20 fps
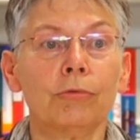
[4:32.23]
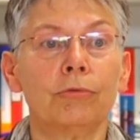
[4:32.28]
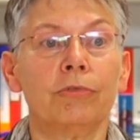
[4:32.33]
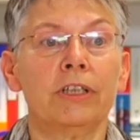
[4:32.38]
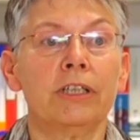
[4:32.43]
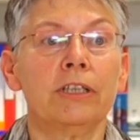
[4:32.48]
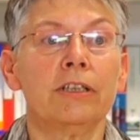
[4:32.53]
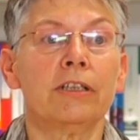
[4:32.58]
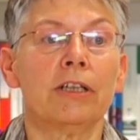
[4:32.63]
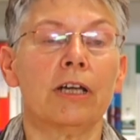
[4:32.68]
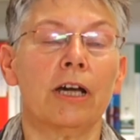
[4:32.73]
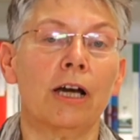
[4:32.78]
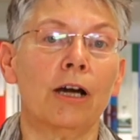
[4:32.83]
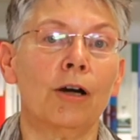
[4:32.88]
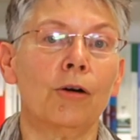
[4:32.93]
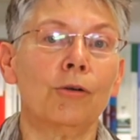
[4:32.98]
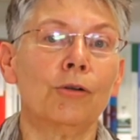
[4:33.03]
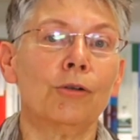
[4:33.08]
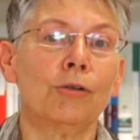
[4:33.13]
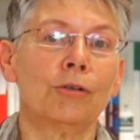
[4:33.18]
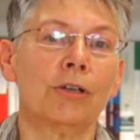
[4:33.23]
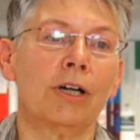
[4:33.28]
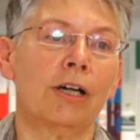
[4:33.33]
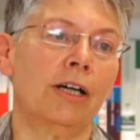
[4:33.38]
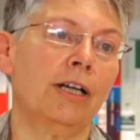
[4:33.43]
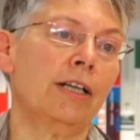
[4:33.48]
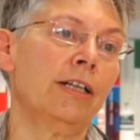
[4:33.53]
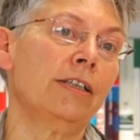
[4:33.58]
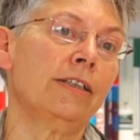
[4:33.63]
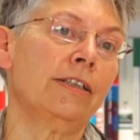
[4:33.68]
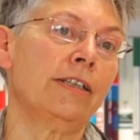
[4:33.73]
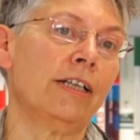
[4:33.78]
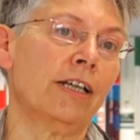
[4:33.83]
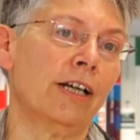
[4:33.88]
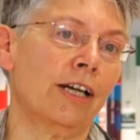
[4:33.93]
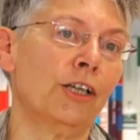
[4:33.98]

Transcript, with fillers: wenn Sie auch all die